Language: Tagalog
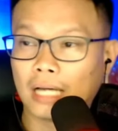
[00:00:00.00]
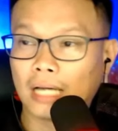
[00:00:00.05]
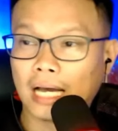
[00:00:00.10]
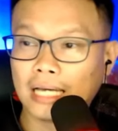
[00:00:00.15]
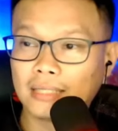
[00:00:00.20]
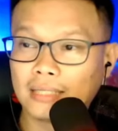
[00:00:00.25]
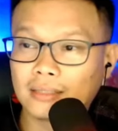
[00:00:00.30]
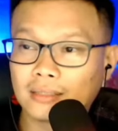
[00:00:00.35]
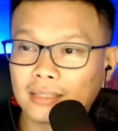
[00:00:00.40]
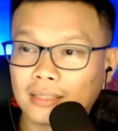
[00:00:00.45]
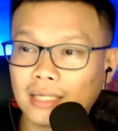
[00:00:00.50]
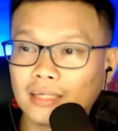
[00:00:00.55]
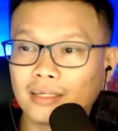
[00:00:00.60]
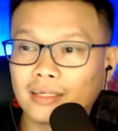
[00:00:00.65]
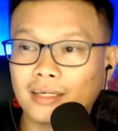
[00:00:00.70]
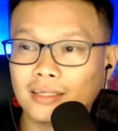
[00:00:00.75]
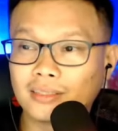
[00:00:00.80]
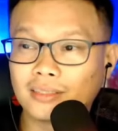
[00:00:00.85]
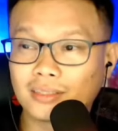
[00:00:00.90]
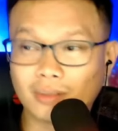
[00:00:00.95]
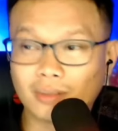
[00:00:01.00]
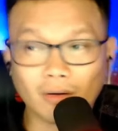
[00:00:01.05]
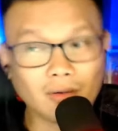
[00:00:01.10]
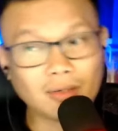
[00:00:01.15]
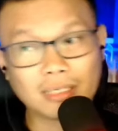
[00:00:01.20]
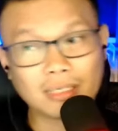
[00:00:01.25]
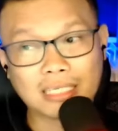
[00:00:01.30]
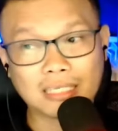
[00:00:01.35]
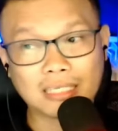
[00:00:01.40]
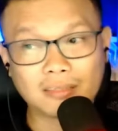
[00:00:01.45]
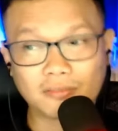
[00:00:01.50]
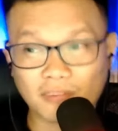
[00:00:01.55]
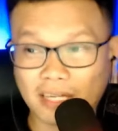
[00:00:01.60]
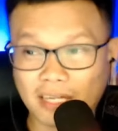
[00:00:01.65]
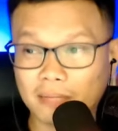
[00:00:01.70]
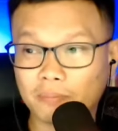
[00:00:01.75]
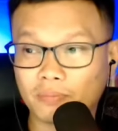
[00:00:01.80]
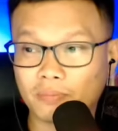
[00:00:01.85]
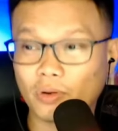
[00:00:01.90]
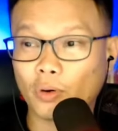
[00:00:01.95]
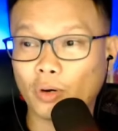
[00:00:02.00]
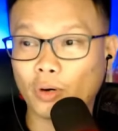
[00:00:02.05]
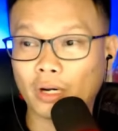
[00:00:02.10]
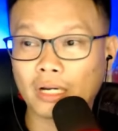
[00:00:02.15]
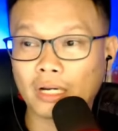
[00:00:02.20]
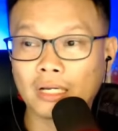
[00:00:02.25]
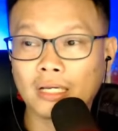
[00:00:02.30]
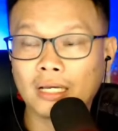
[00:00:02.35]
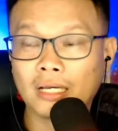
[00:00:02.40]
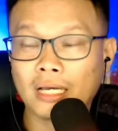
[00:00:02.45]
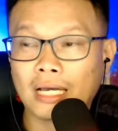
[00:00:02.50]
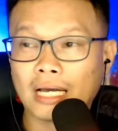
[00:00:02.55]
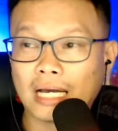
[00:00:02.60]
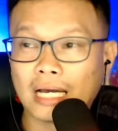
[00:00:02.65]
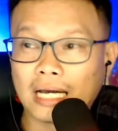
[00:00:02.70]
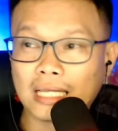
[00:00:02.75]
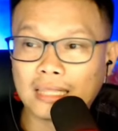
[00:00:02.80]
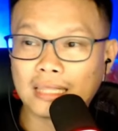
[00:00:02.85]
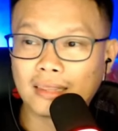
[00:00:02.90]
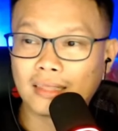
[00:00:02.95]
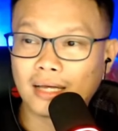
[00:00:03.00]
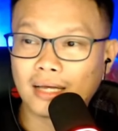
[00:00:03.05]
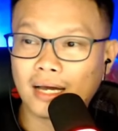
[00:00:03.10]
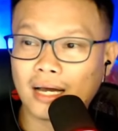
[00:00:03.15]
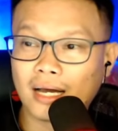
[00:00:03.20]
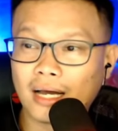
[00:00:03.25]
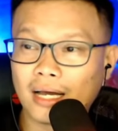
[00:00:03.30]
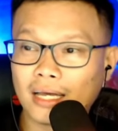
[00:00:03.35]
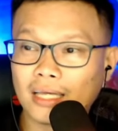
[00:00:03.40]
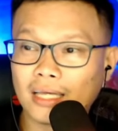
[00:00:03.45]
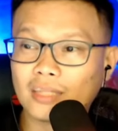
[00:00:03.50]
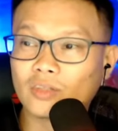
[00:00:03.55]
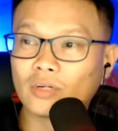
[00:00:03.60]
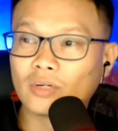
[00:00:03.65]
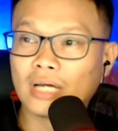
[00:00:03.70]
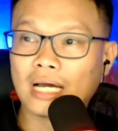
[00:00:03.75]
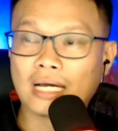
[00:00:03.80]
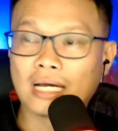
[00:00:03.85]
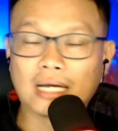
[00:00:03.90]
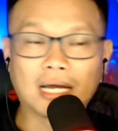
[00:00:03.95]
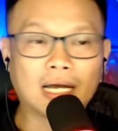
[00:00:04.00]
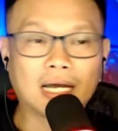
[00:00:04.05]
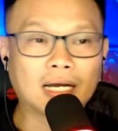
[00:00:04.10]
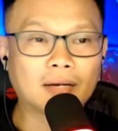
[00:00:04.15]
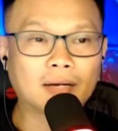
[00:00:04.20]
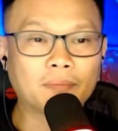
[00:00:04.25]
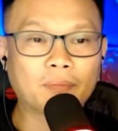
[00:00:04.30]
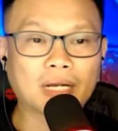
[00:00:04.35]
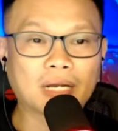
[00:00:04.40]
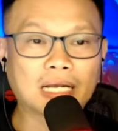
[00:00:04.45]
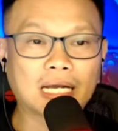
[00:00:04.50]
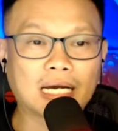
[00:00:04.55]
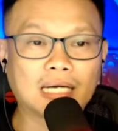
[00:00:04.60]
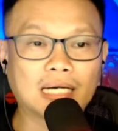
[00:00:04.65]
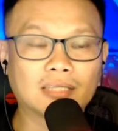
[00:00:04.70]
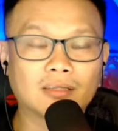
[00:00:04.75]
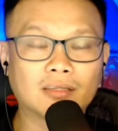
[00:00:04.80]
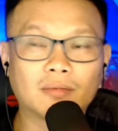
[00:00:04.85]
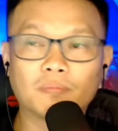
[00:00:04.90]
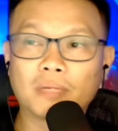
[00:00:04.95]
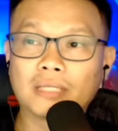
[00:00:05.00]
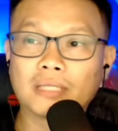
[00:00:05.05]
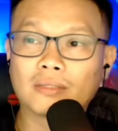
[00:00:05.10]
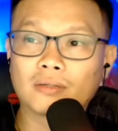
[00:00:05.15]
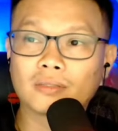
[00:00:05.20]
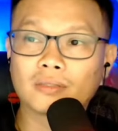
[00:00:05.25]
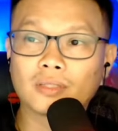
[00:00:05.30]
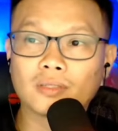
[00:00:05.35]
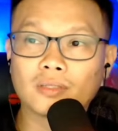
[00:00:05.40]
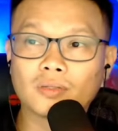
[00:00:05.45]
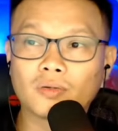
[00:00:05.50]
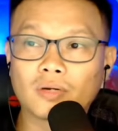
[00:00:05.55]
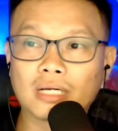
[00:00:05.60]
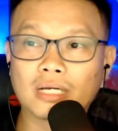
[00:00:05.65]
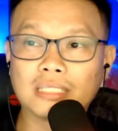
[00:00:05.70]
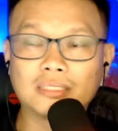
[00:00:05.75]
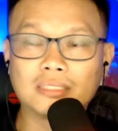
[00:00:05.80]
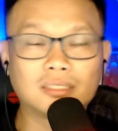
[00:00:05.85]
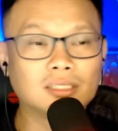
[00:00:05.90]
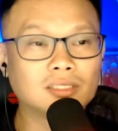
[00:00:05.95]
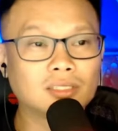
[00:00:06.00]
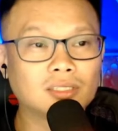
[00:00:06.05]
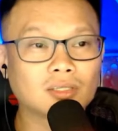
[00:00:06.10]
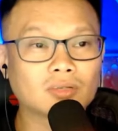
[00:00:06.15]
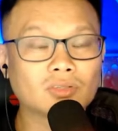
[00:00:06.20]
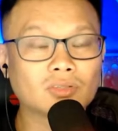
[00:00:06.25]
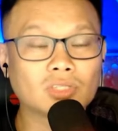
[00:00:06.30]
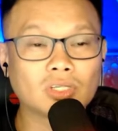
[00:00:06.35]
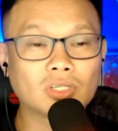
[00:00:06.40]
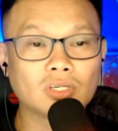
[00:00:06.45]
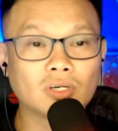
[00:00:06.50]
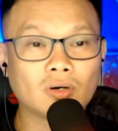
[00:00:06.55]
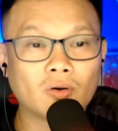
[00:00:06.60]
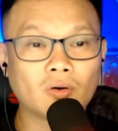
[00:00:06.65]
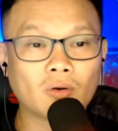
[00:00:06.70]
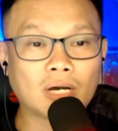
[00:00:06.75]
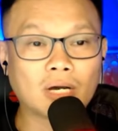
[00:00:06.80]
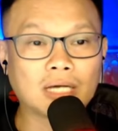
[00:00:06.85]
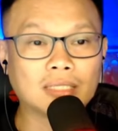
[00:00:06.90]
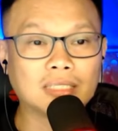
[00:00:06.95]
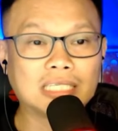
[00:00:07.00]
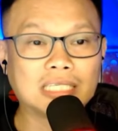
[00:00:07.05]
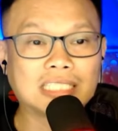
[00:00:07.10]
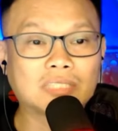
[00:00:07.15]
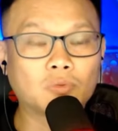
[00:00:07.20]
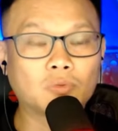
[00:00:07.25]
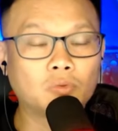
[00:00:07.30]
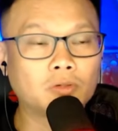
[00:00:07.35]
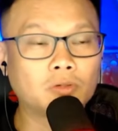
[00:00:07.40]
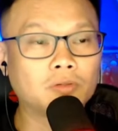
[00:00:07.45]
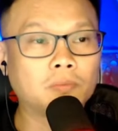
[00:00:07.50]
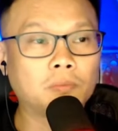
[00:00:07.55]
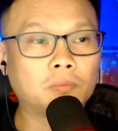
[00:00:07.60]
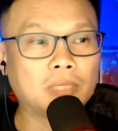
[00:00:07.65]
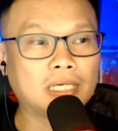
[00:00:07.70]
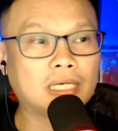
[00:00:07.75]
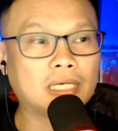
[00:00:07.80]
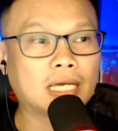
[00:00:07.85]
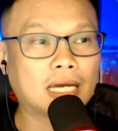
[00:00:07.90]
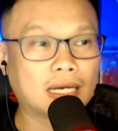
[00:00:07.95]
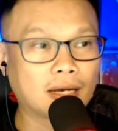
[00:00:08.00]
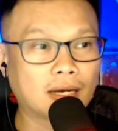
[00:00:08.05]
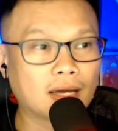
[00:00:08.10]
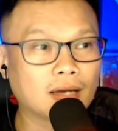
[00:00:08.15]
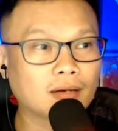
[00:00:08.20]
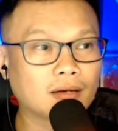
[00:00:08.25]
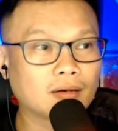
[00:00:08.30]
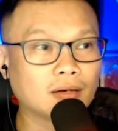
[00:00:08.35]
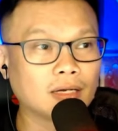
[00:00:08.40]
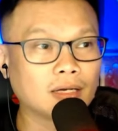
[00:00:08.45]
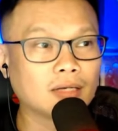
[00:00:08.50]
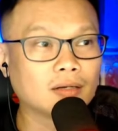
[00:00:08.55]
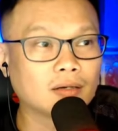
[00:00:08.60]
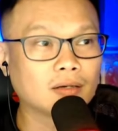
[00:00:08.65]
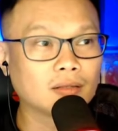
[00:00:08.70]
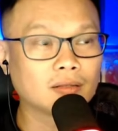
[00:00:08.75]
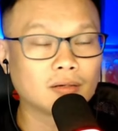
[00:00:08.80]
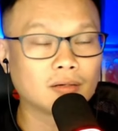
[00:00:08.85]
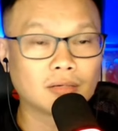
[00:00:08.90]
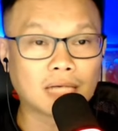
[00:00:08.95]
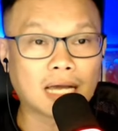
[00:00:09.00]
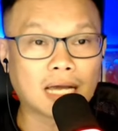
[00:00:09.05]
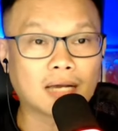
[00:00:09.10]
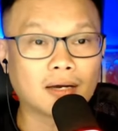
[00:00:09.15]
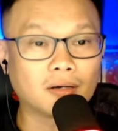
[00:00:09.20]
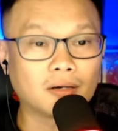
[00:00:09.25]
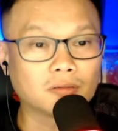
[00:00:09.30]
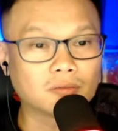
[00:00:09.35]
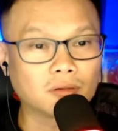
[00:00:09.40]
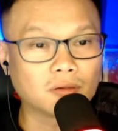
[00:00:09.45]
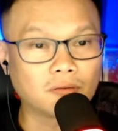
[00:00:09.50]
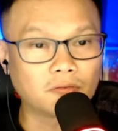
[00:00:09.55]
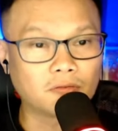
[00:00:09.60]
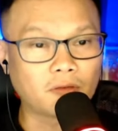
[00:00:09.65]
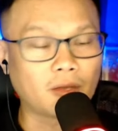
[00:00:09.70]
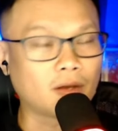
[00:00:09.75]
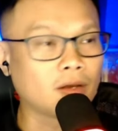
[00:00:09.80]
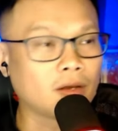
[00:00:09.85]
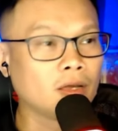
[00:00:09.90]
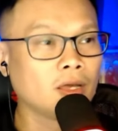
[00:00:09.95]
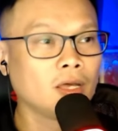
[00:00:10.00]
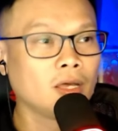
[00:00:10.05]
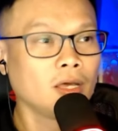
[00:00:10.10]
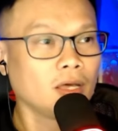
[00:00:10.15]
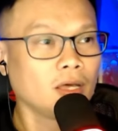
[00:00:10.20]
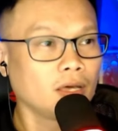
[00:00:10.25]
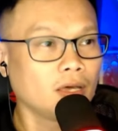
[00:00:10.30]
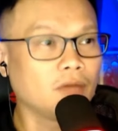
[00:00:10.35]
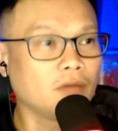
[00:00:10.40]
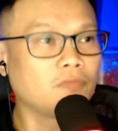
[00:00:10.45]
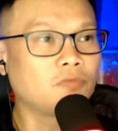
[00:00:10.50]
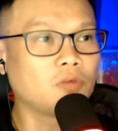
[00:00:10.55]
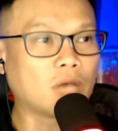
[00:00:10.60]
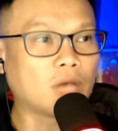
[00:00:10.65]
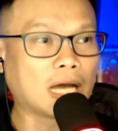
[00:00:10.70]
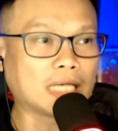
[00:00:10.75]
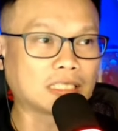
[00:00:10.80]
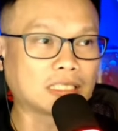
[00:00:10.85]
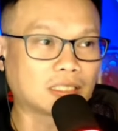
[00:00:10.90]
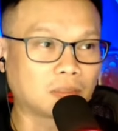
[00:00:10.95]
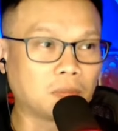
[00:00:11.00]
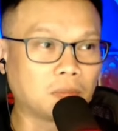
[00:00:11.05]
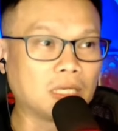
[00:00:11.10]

I think he's taller than 5'4 at uh, ito na ang pagkakataon. Pedro Taduran, Jinjiro Shigeoka, this would be a knock, another knockout of fear if you ask